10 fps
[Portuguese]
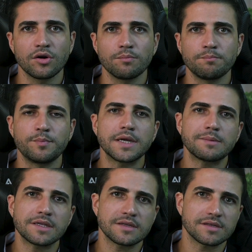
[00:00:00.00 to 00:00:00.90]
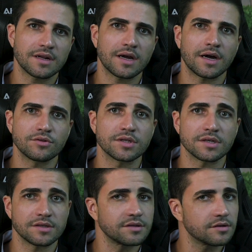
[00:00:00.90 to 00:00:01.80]
permanecerá alta.
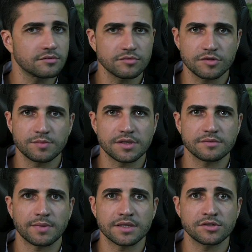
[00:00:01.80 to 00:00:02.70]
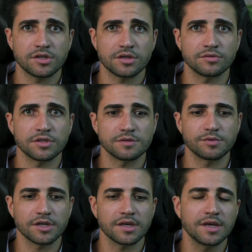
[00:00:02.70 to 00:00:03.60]
Isso é um dos principais indicadores,
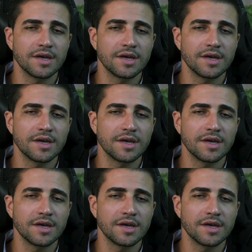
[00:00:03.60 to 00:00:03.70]
porque